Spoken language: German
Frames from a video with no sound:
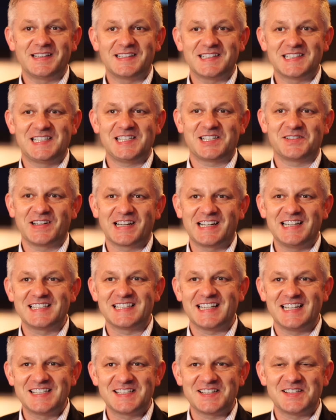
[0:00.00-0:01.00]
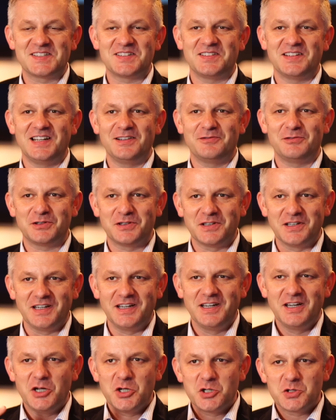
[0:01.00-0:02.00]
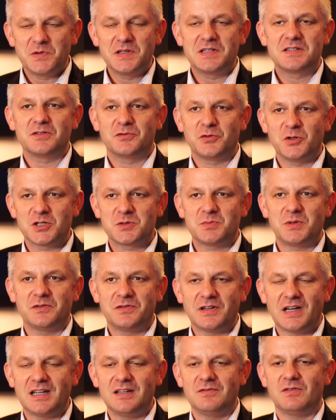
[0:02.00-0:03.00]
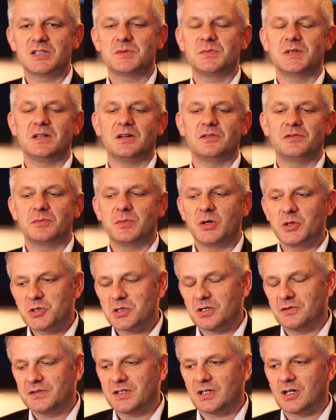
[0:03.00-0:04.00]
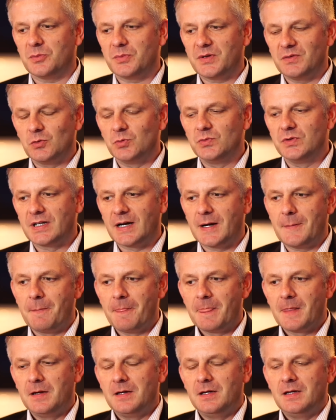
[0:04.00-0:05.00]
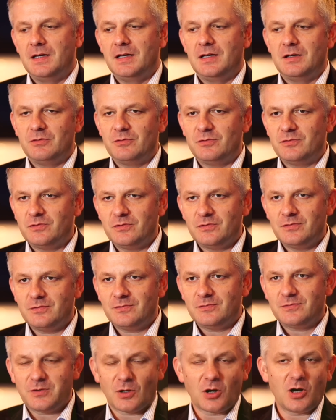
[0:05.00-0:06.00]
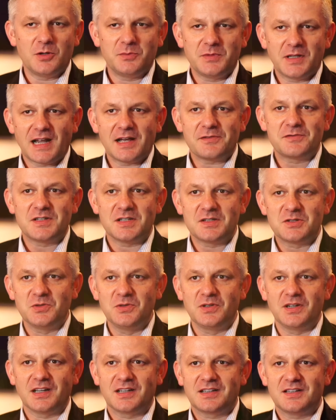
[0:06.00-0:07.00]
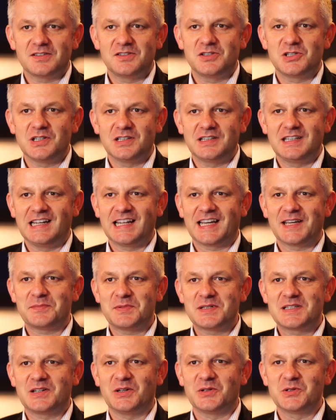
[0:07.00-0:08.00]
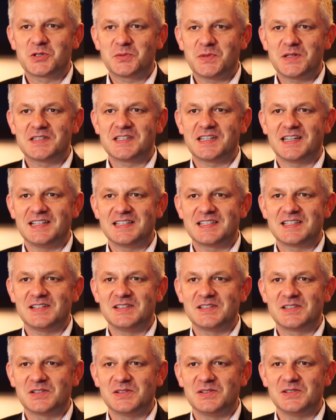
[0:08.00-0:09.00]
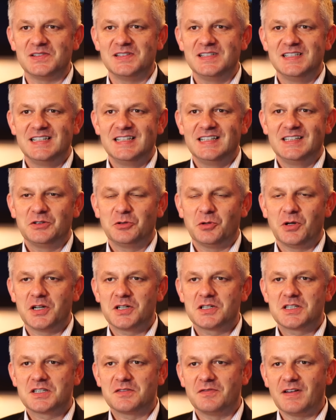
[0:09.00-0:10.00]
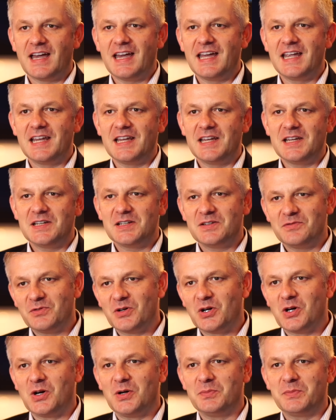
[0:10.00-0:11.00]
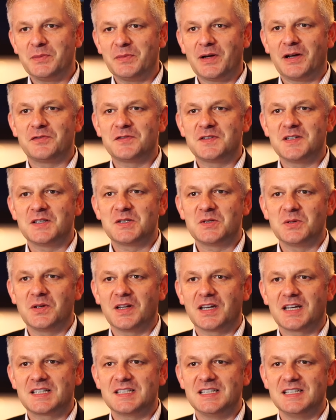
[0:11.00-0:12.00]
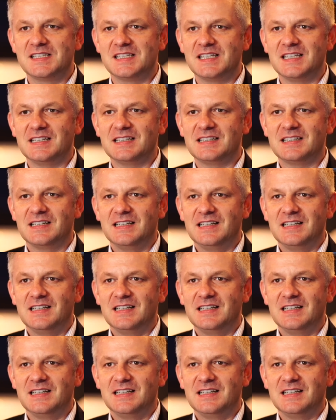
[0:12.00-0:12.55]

Das ist wirklich sensationell für den Schweizer Fußballfan, was man da für Mannschaften kann bewundern kann. Vor allem der FC Zürich, das ist natürlich etwas ganz Spezielles. Also, du hast zwei, die beim FC Zürich waren.